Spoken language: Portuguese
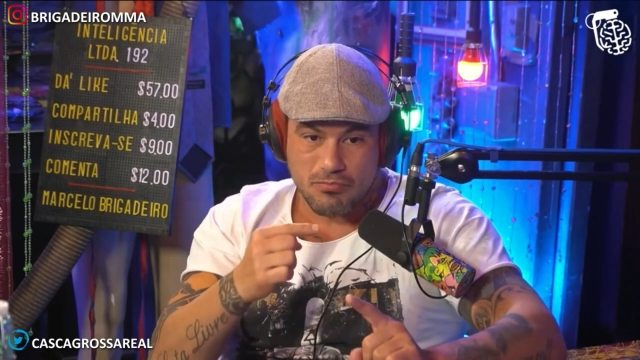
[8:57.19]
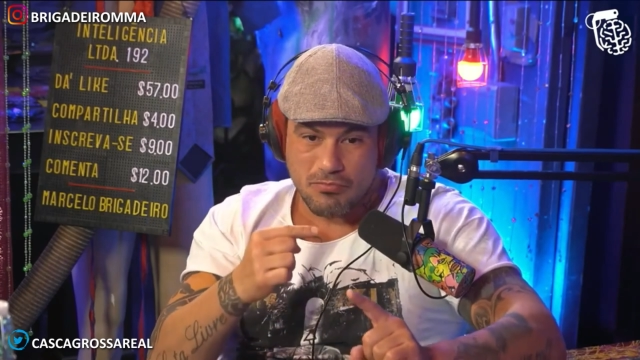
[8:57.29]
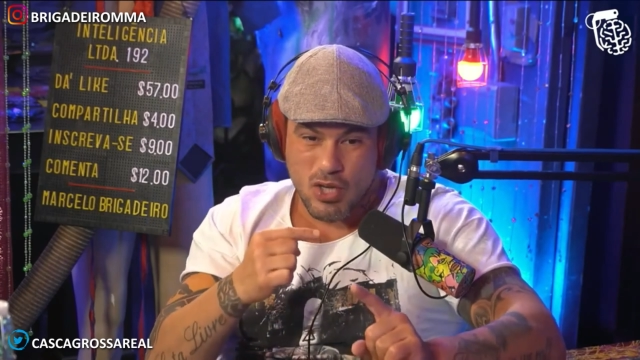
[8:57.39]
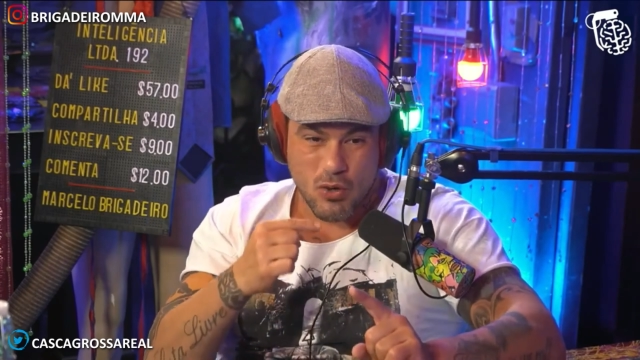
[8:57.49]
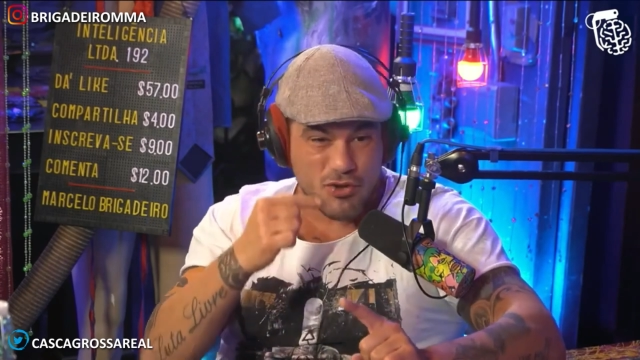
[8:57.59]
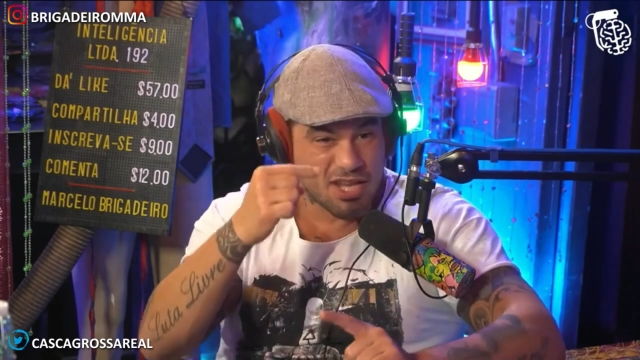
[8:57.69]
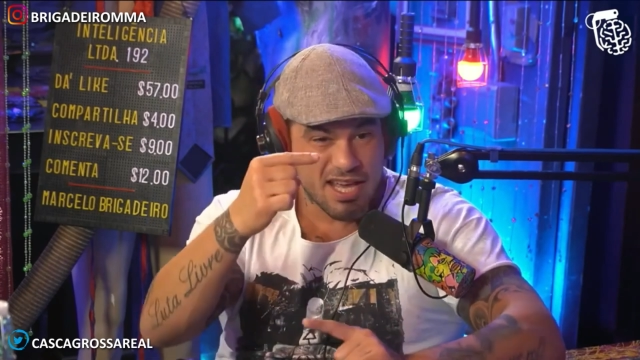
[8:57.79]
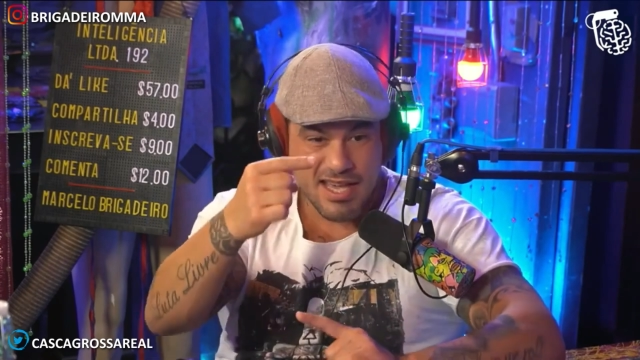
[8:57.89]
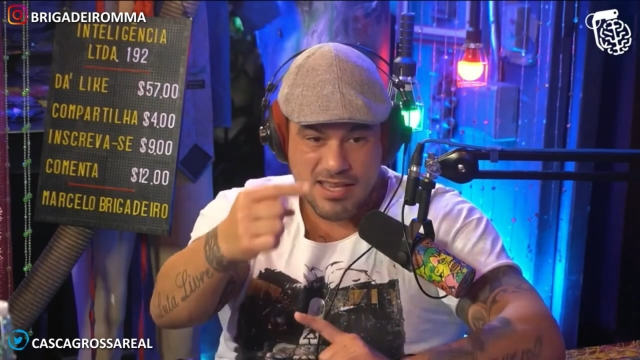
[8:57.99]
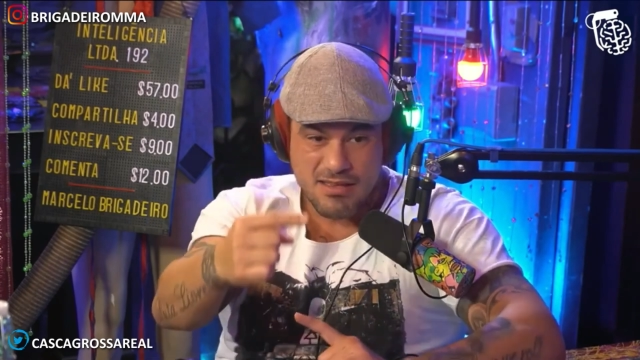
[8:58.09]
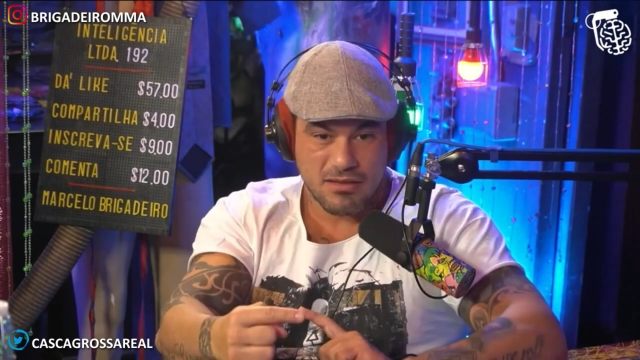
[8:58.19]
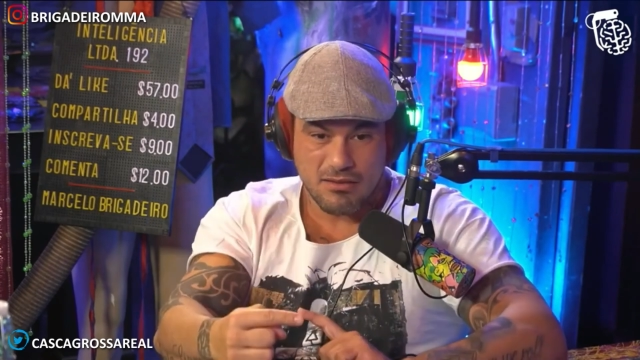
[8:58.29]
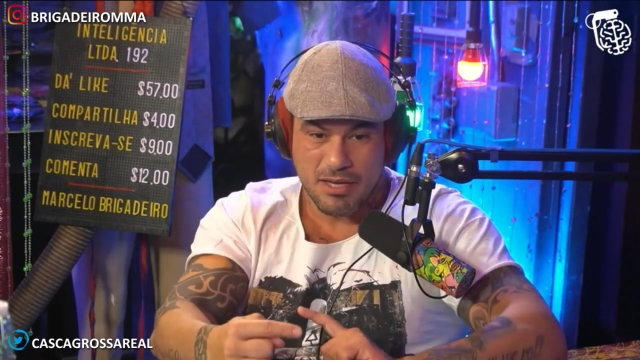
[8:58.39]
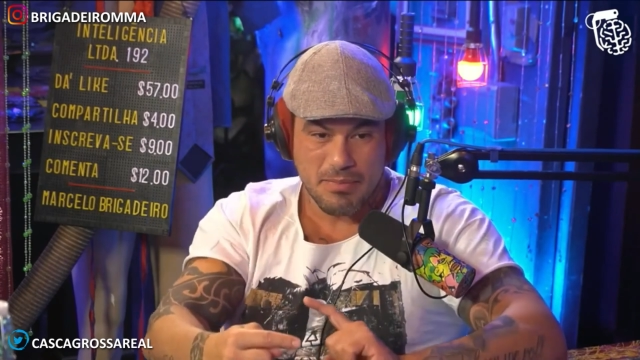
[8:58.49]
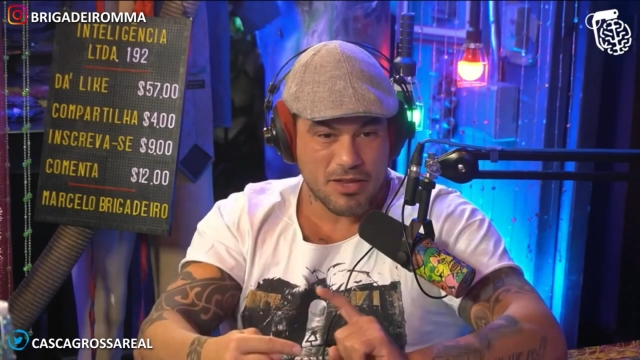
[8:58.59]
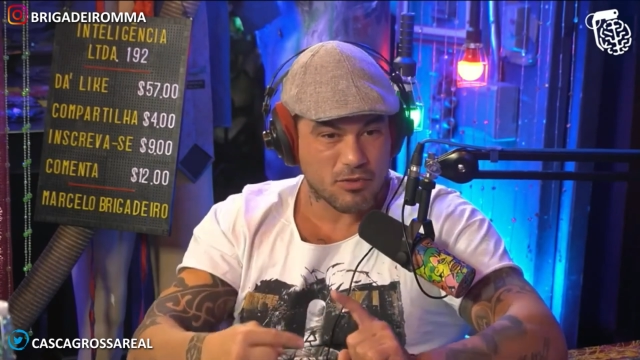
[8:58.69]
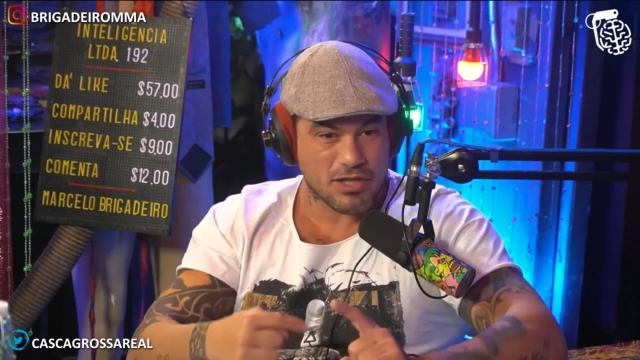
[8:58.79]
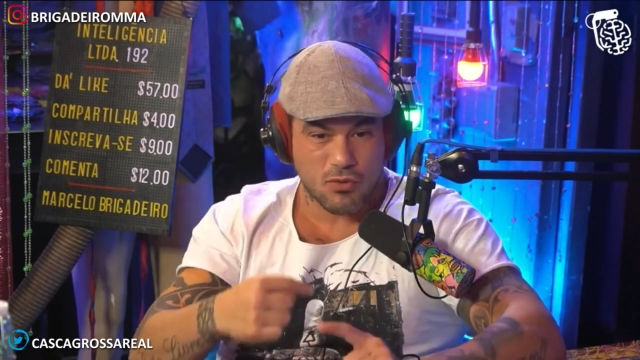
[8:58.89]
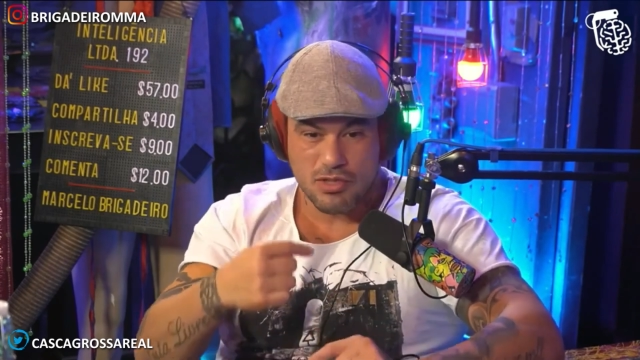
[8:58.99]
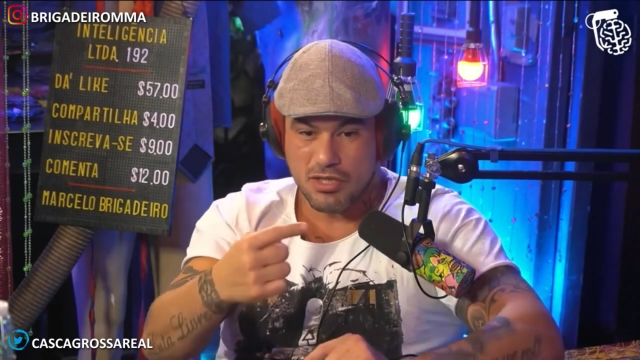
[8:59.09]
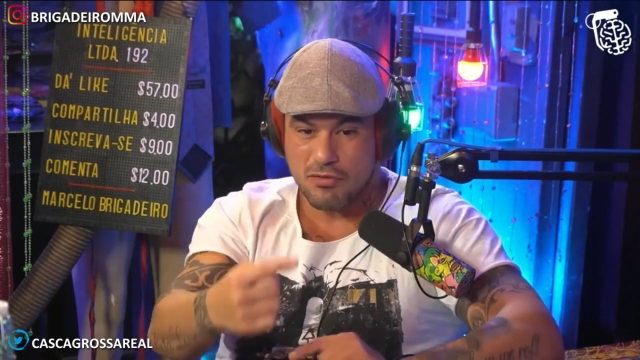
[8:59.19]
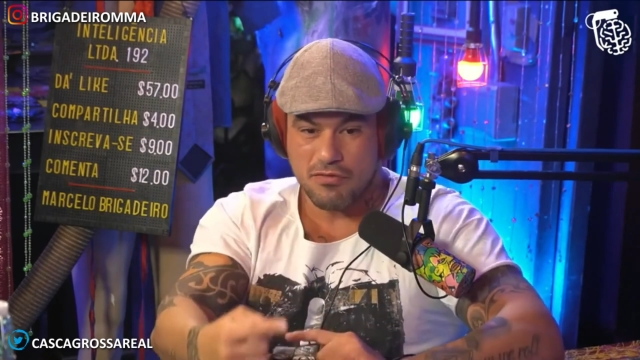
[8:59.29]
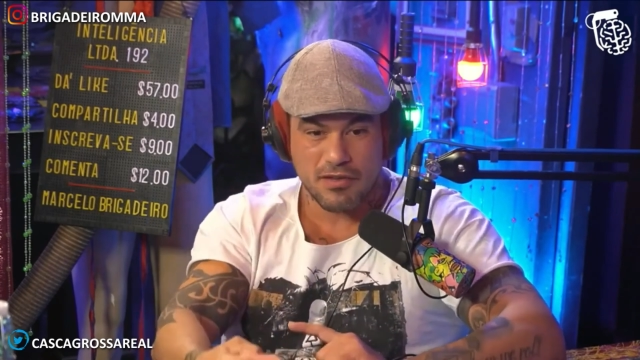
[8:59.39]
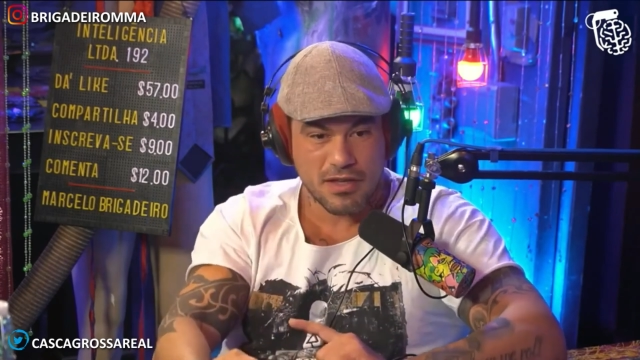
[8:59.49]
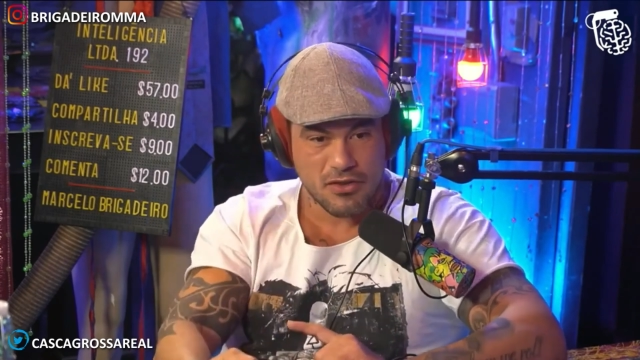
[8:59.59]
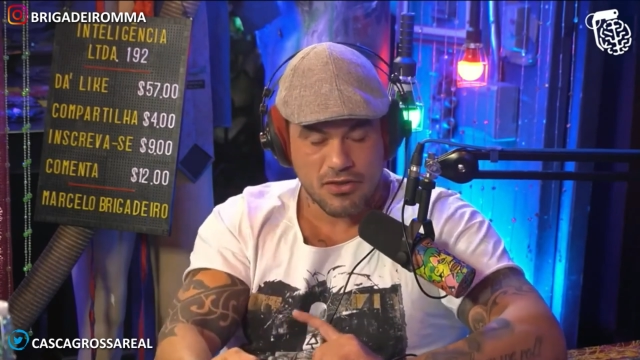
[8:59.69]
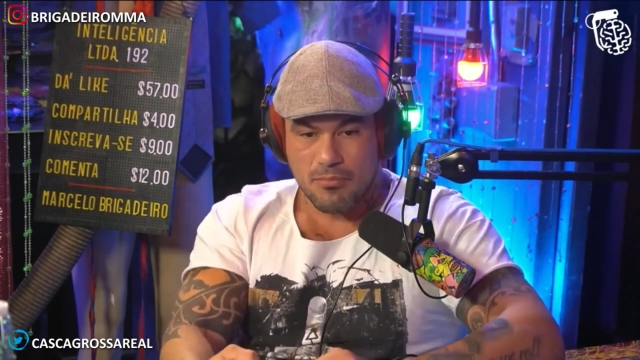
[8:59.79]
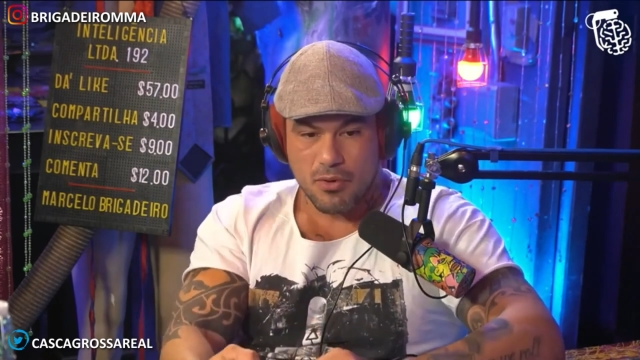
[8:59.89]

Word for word: me odiei ao lembrar de muita coisa que eu fiz.